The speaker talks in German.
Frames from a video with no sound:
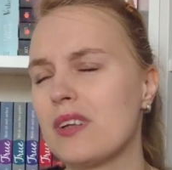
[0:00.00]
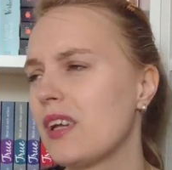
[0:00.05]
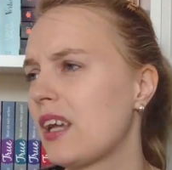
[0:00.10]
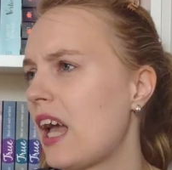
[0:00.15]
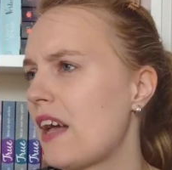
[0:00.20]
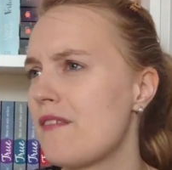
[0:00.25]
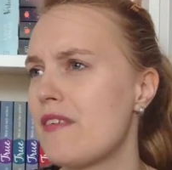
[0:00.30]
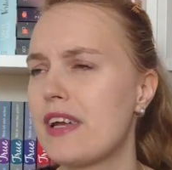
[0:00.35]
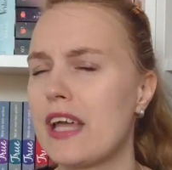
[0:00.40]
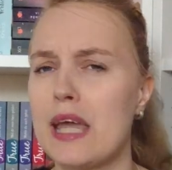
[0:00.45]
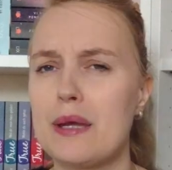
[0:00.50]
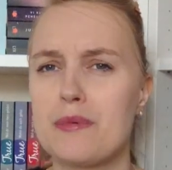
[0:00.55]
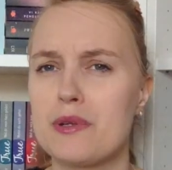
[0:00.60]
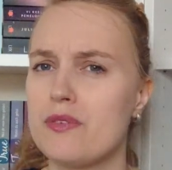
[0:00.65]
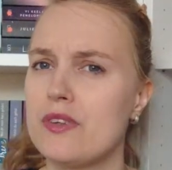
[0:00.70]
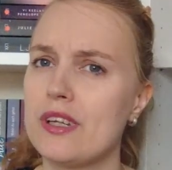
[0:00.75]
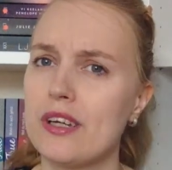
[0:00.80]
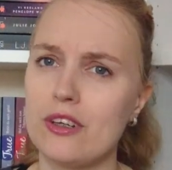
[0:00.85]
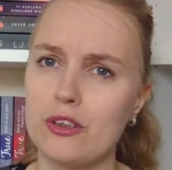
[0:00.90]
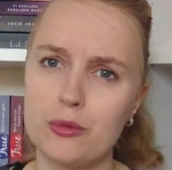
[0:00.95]
Cover Game ist
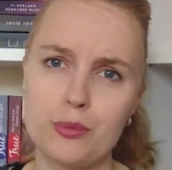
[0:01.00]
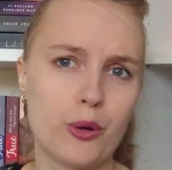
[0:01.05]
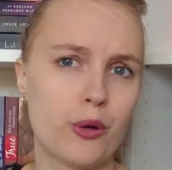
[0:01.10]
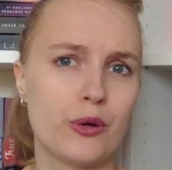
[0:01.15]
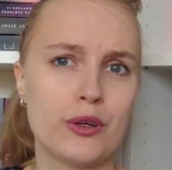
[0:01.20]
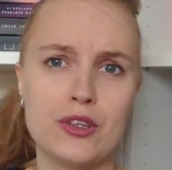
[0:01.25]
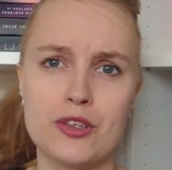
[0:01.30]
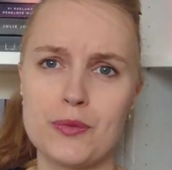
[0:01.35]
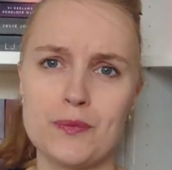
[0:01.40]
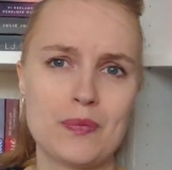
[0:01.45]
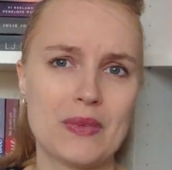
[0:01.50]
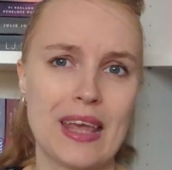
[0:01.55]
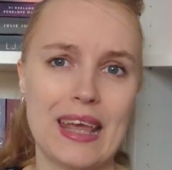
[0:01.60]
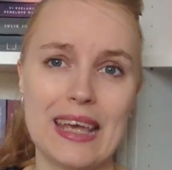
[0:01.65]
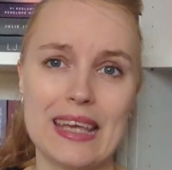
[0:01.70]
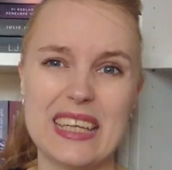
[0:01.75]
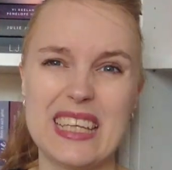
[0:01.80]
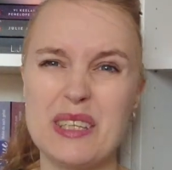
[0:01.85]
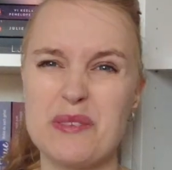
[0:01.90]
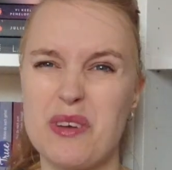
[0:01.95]
wieder on point.
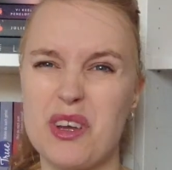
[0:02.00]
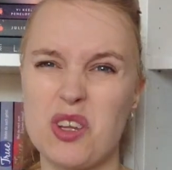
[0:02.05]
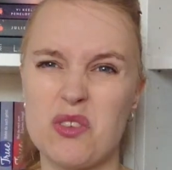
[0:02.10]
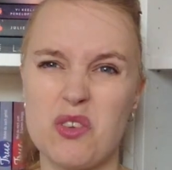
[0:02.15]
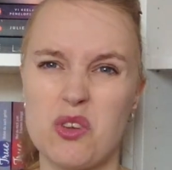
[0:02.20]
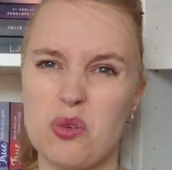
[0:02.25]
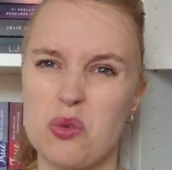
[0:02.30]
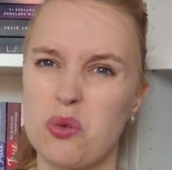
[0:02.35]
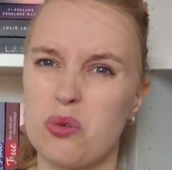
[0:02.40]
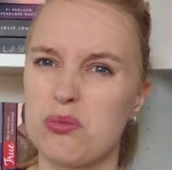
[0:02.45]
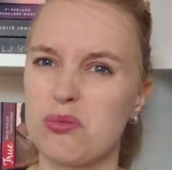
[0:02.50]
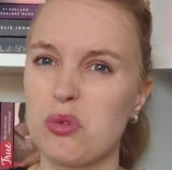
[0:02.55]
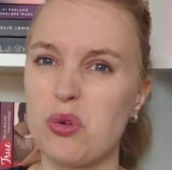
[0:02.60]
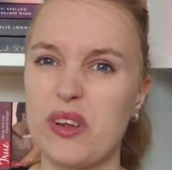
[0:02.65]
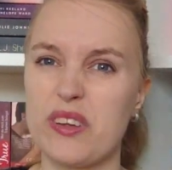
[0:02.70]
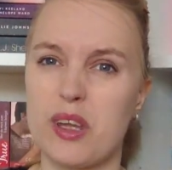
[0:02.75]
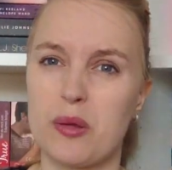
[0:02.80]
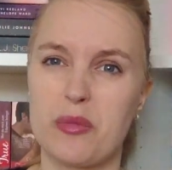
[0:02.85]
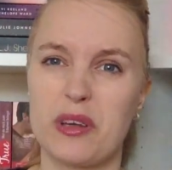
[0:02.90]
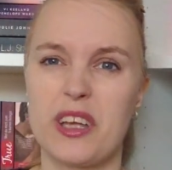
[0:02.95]
Ich liebe ja sowieso
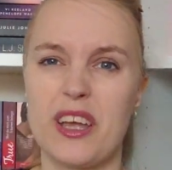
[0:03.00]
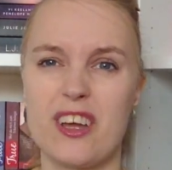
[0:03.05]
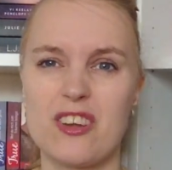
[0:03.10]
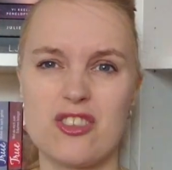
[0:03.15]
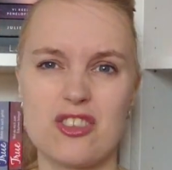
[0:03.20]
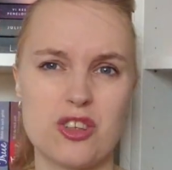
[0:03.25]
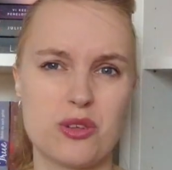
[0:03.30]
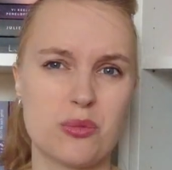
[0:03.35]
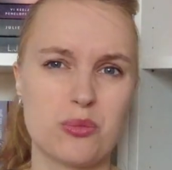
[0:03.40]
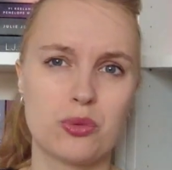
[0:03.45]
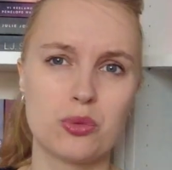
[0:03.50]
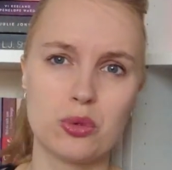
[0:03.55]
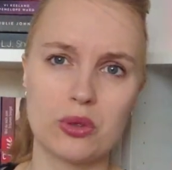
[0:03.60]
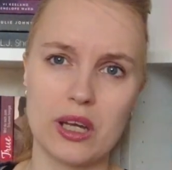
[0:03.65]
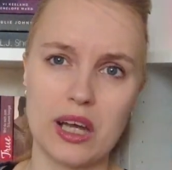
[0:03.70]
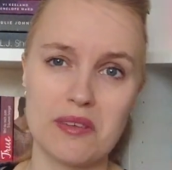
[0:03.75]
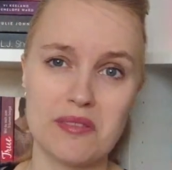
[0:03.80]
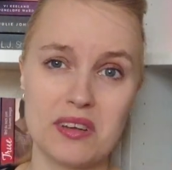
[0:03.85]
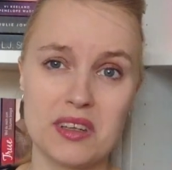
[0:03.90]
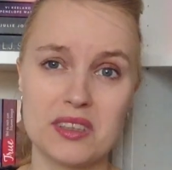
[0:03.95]
US-amerikanische
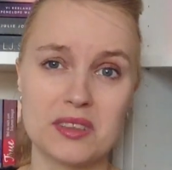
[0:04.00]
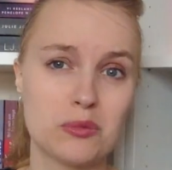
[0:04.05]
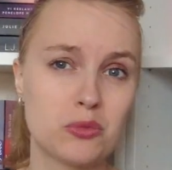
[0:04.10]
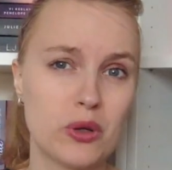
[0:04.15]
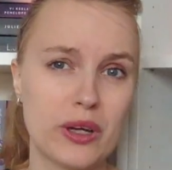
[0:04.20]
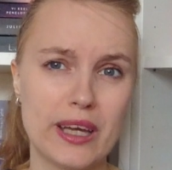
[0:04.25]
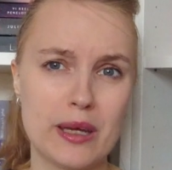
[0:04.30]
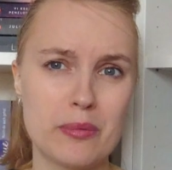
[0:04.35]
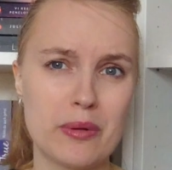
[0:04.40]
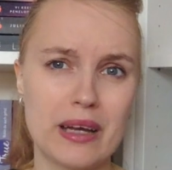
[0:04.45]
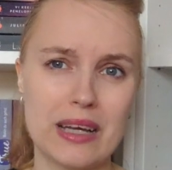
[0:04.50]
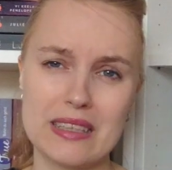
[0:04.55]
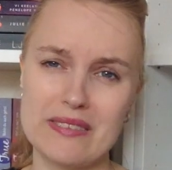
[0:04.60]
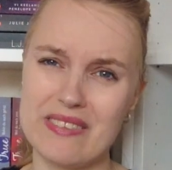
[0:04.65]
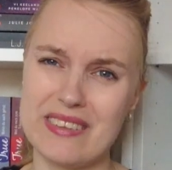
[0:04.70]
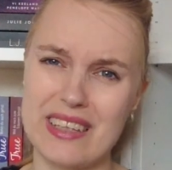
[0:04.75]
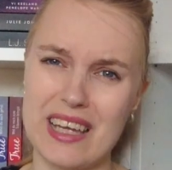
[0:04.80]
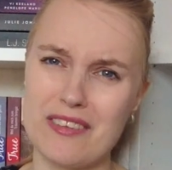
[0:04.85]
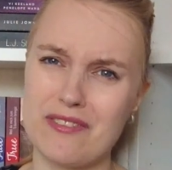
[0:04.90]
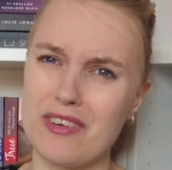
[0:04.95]
Buchcover im YA-Bereich,
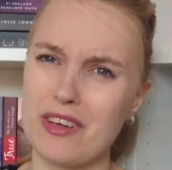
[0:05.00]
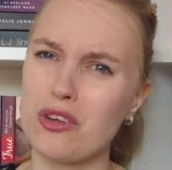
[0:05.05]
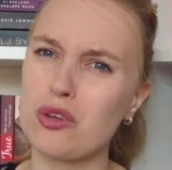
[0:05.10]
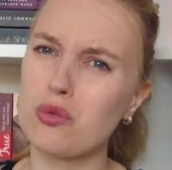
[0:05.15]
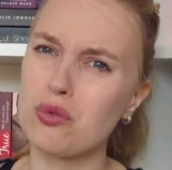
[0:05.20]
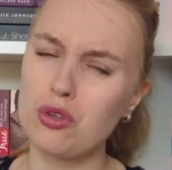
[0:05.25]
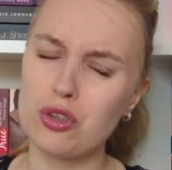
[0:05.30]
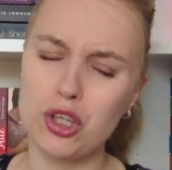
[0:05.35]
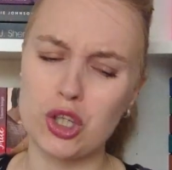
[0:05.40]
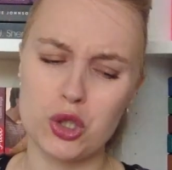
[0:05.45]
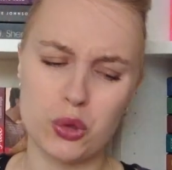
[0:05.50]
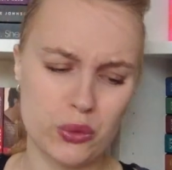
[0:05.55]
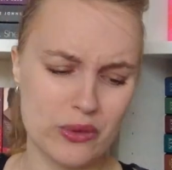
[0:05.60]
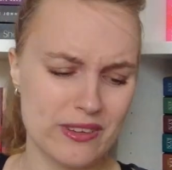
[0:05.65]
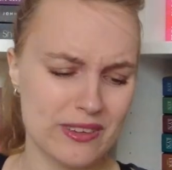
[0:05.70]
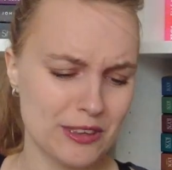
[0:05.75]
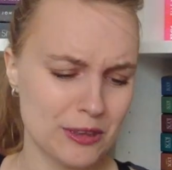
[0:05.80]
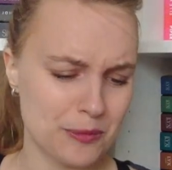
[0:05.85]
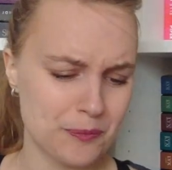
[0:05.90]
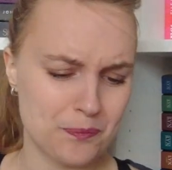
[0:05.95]
weil die einfach so wunderschön
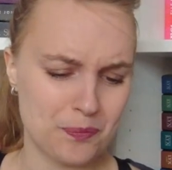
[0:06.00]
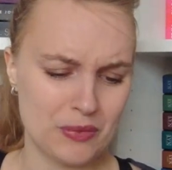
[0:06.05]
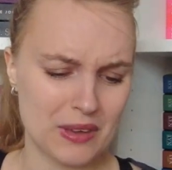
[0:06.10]
sind.